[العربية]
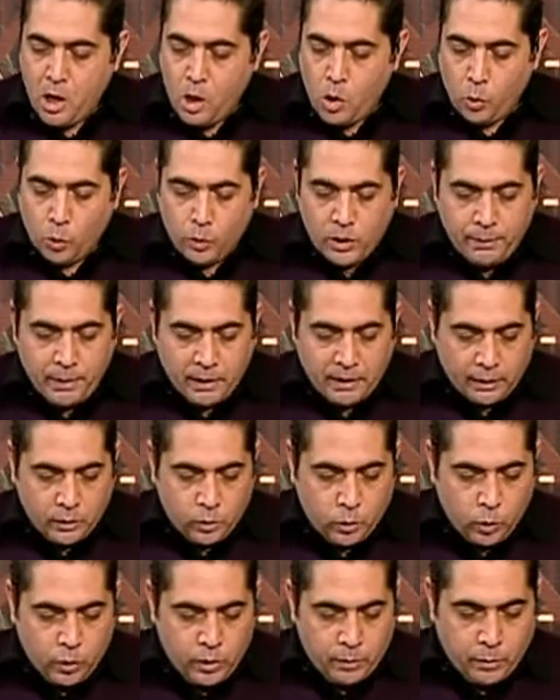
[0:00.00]
ونبعد عن
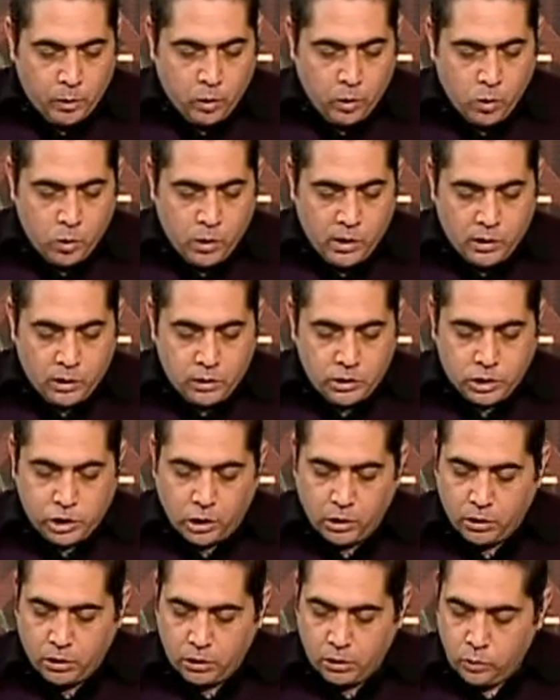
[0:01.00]
كل ما هو
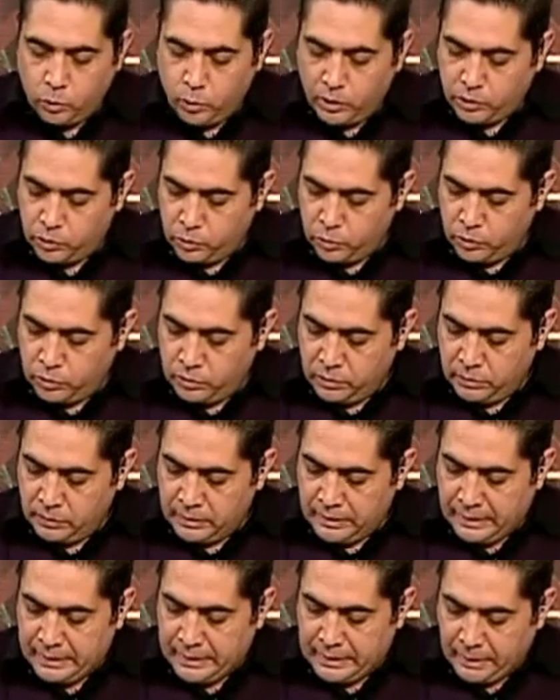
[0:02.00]
شر وسوء
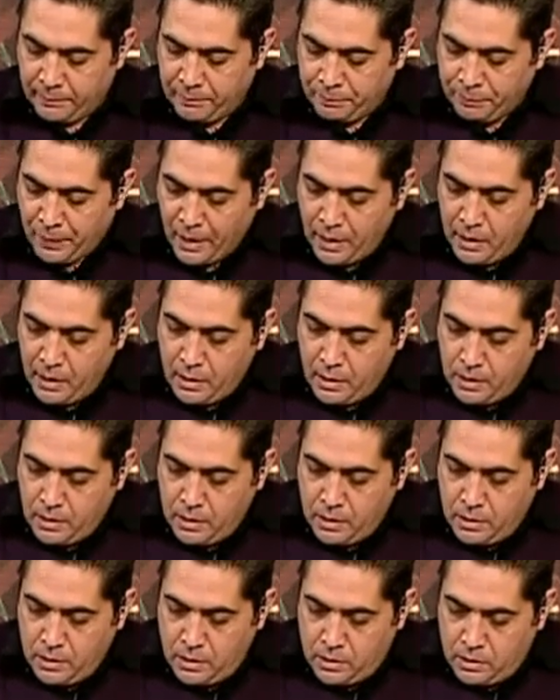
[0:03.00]
لينا
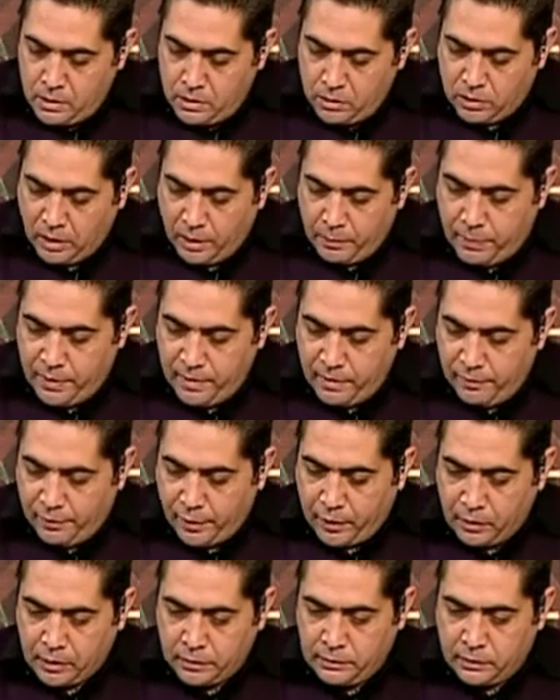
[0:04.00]
طيب
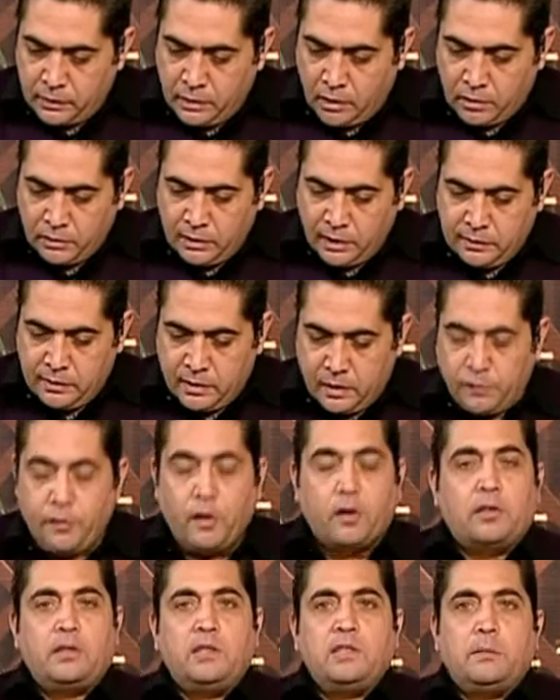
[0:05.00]
فقراتنا النهارده عندنا
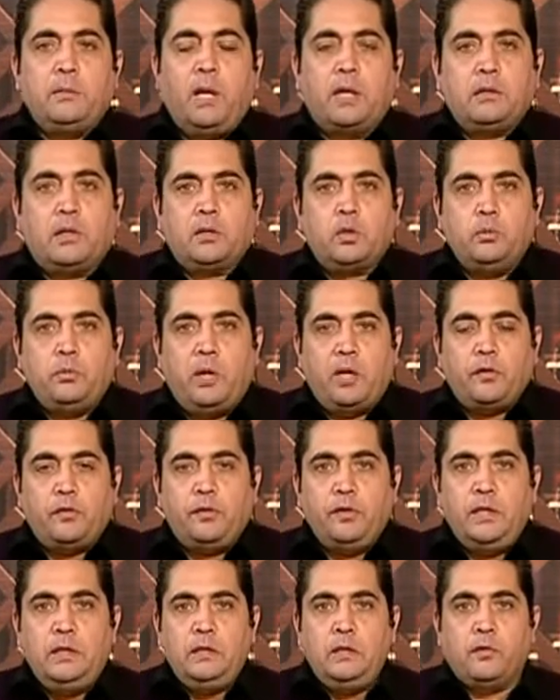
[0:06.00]
فقرتين زي ما حضراتكم
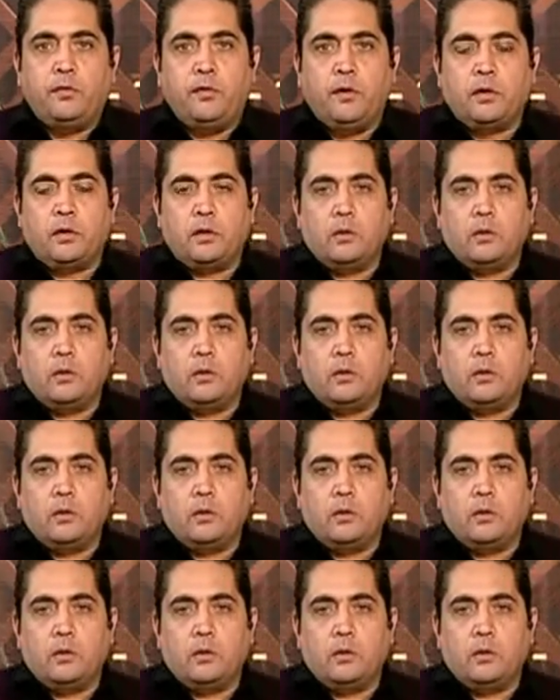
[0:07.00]
عارفين الفقره